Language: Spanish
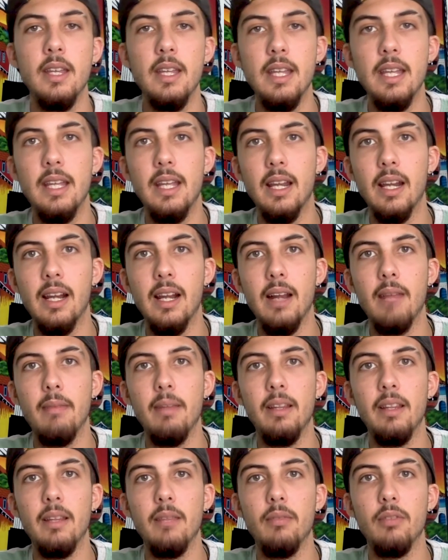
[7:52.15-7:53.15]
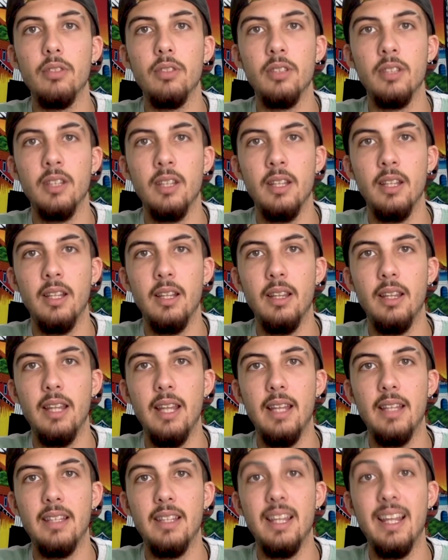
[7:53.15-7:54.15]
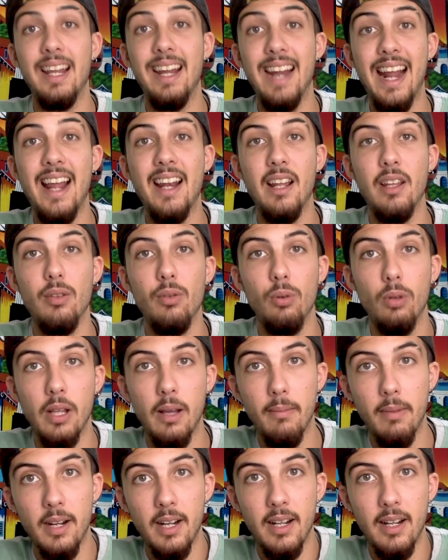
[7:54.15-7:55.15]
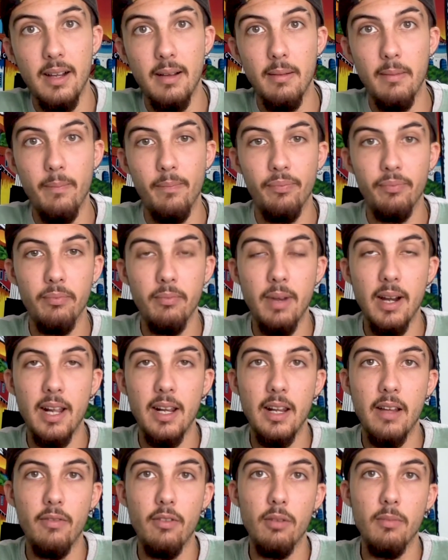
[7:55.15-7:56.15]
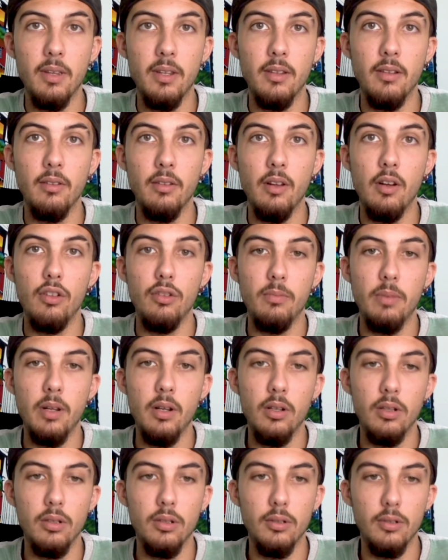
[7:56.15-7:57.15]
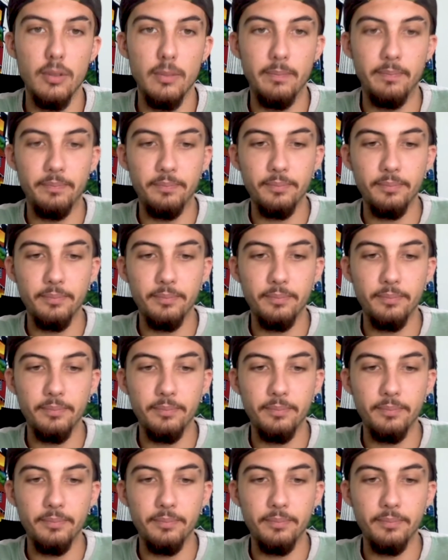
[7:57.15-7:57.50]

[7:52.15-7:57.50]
y que realmente pues es de gran ayuda para, para la formación de los pilotos.